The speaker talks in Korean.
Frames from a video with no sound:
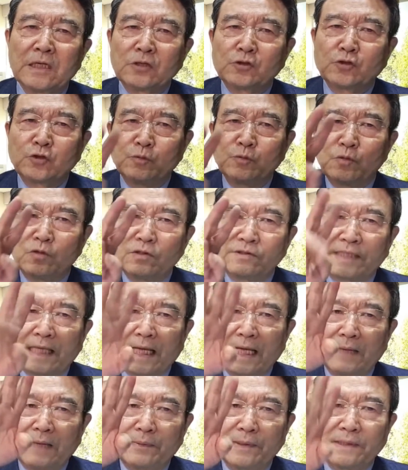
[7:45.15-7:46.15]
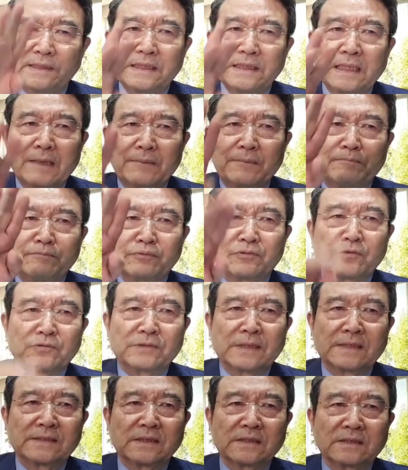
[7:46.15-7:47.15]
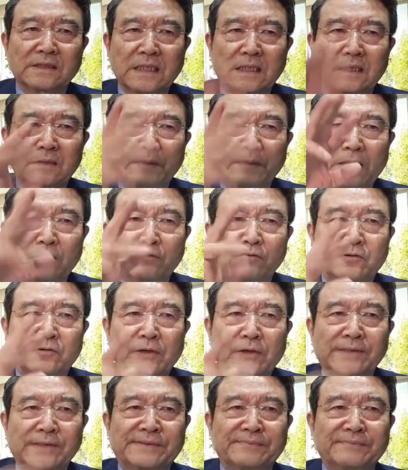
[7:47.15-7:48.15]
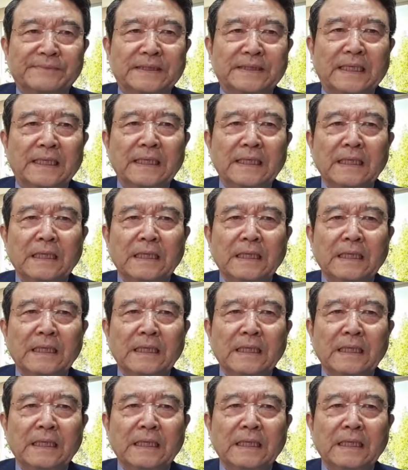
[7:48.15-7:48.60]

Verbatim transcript: 23번이나 부동산 정책을 바꾸고 했습니다.